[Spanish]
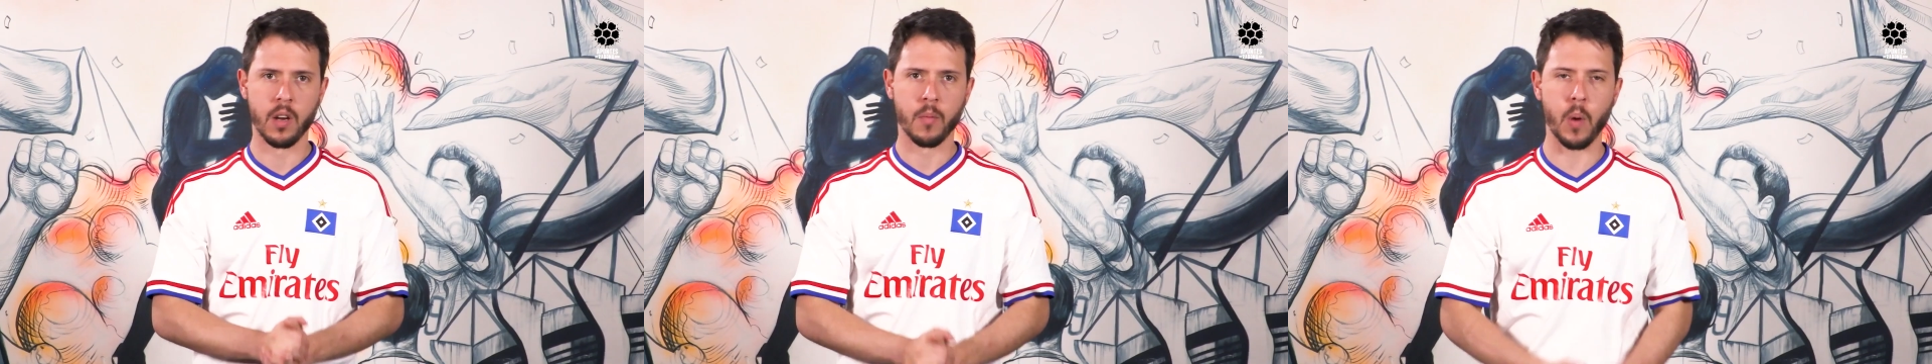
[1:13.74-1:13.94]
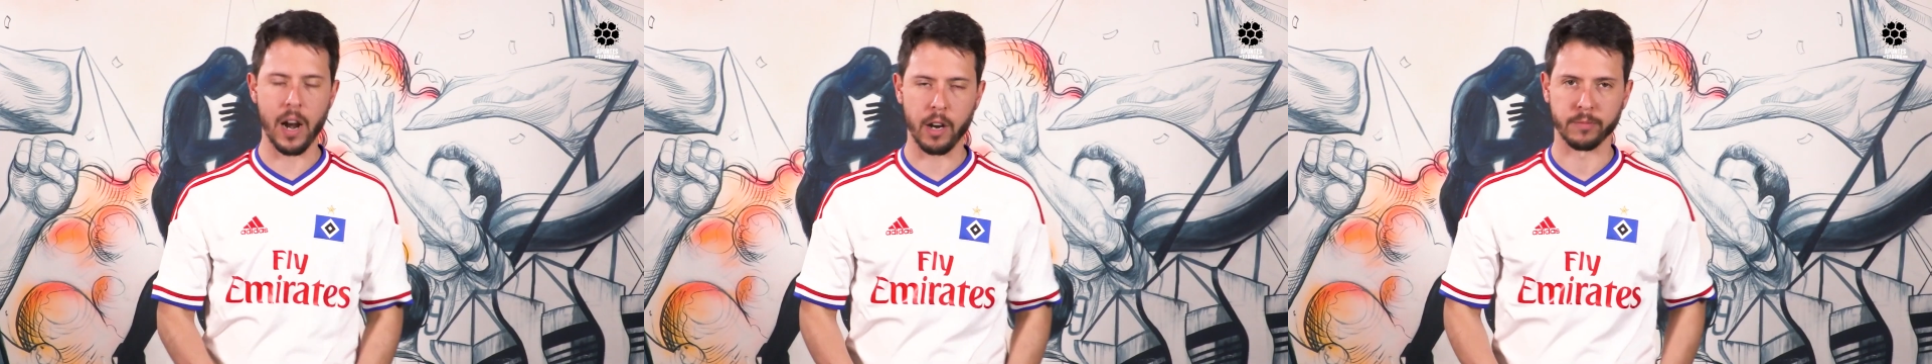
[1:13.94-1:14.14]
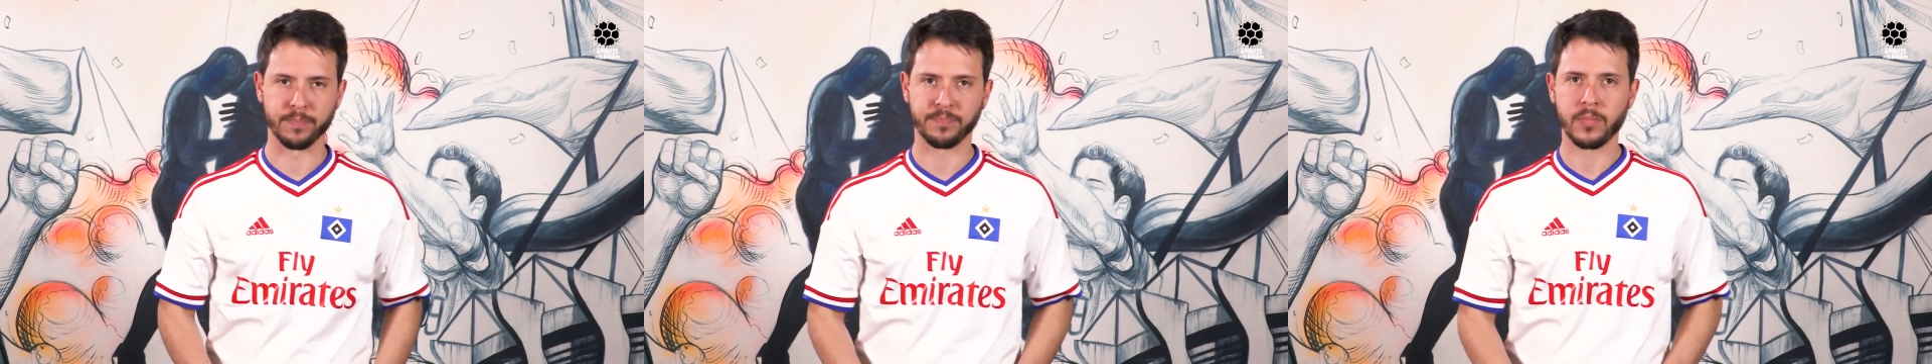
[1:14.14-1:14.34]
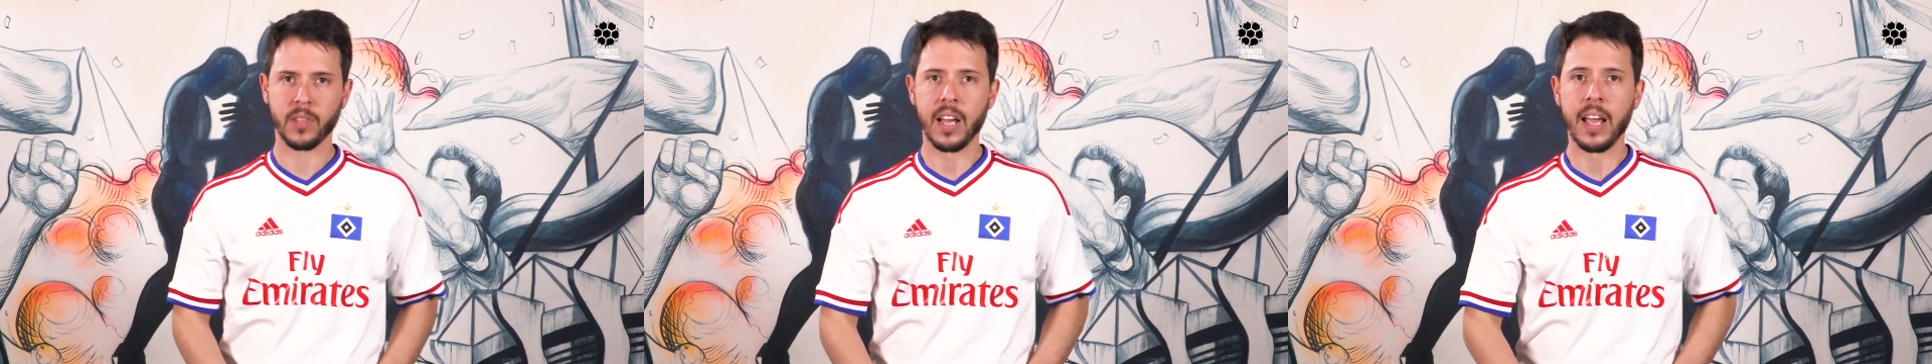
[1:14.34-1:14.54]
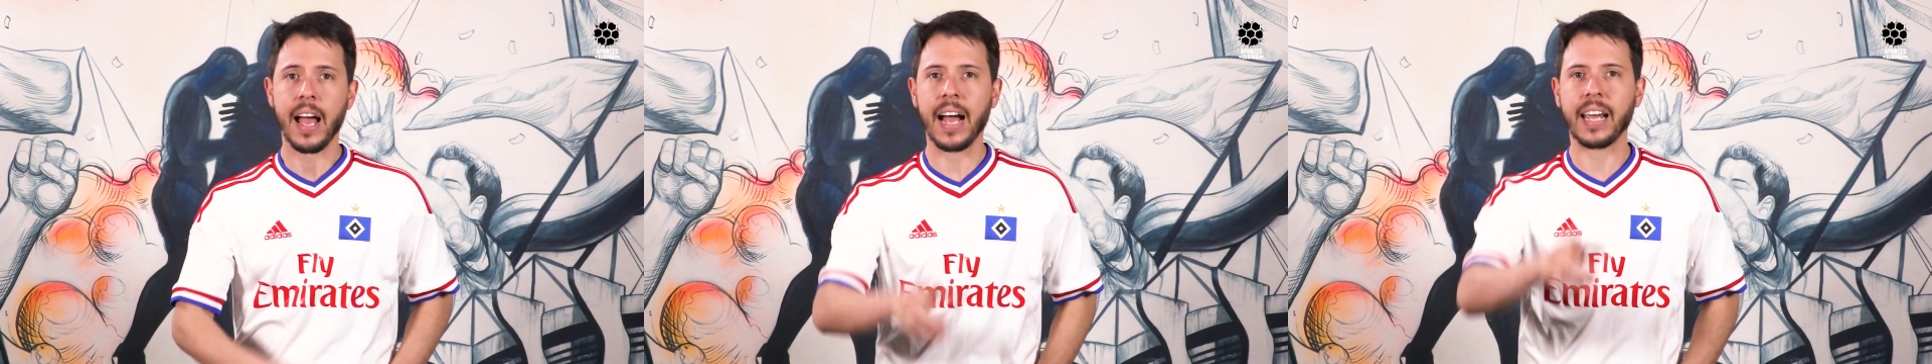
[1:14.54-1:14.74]
Bueno,
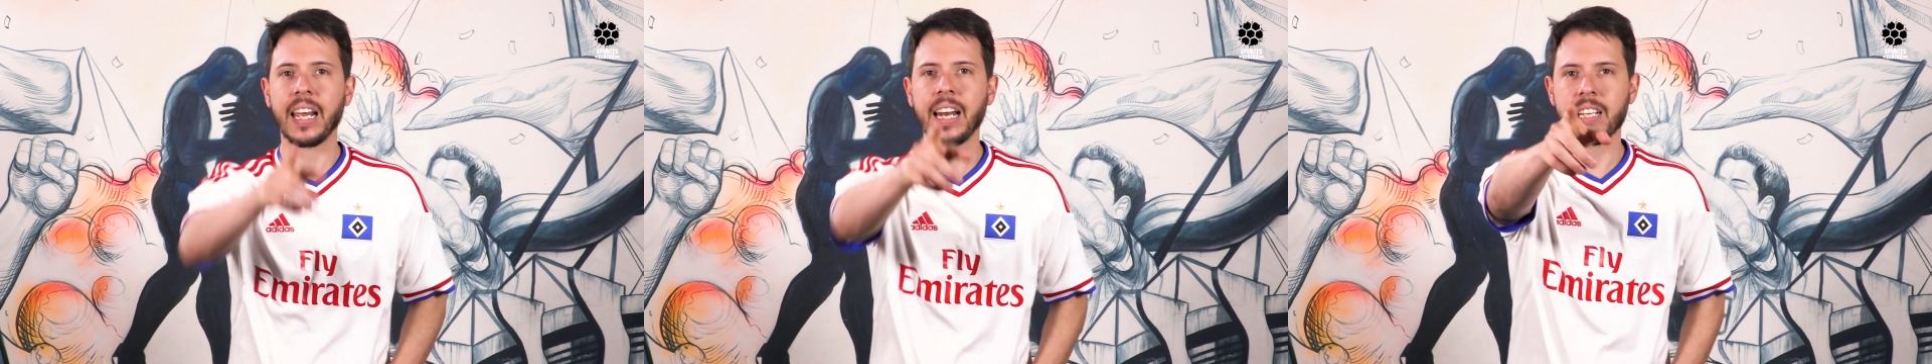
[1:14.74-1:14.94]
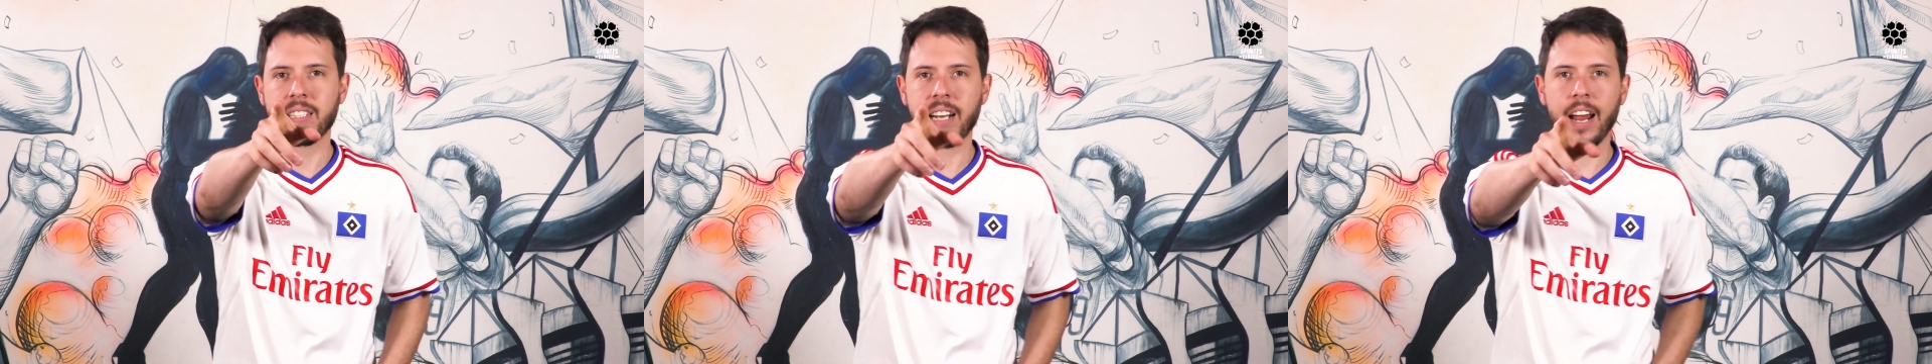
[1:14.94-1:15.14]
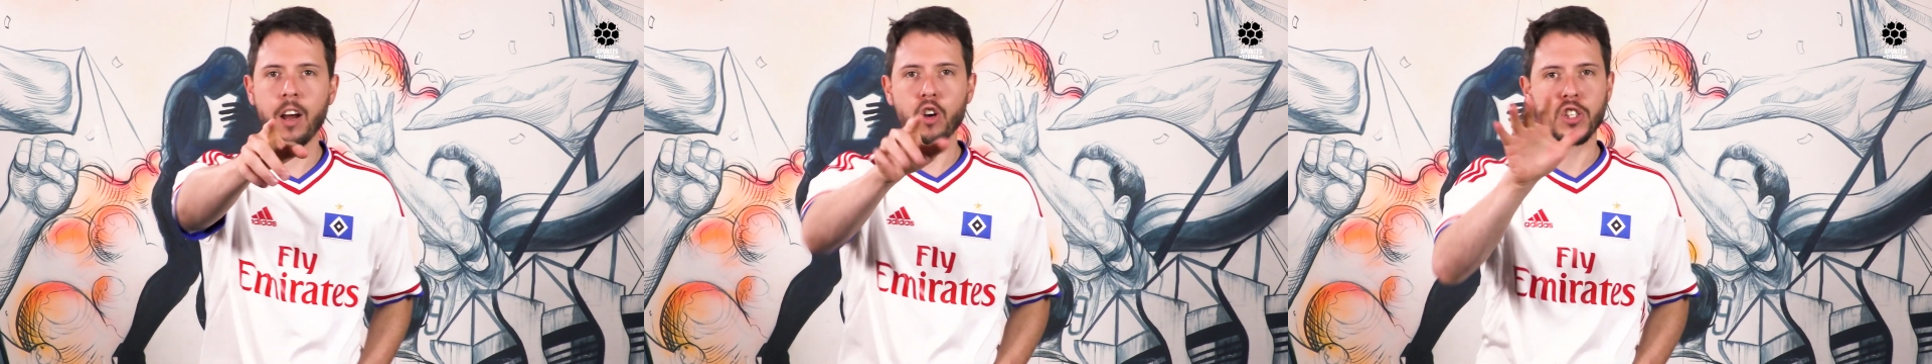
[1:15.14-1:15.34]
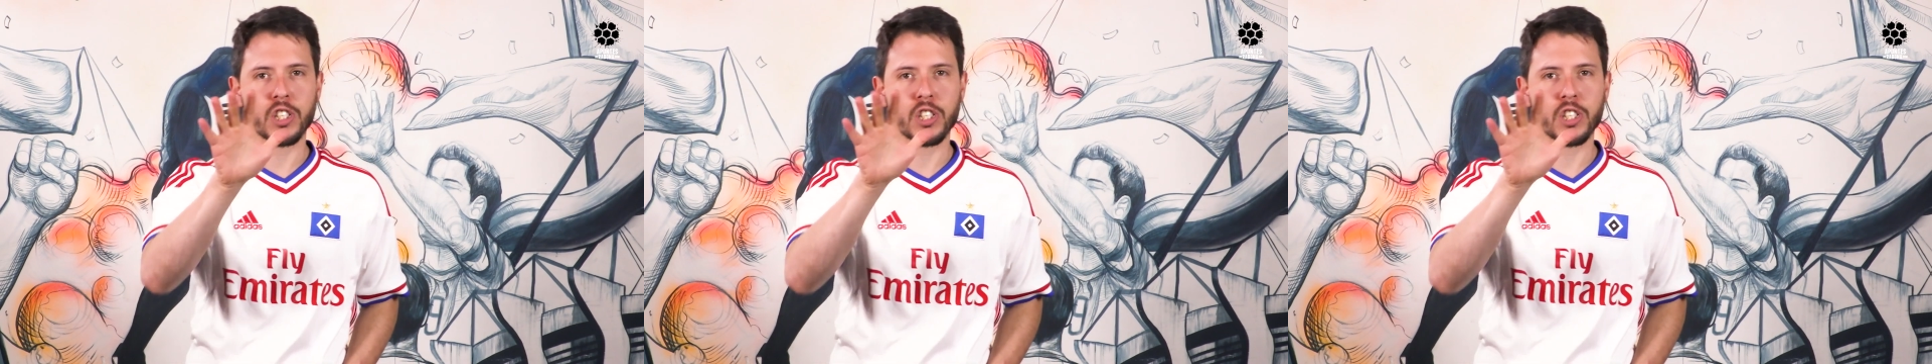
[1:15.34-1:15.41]
Aquí les traigo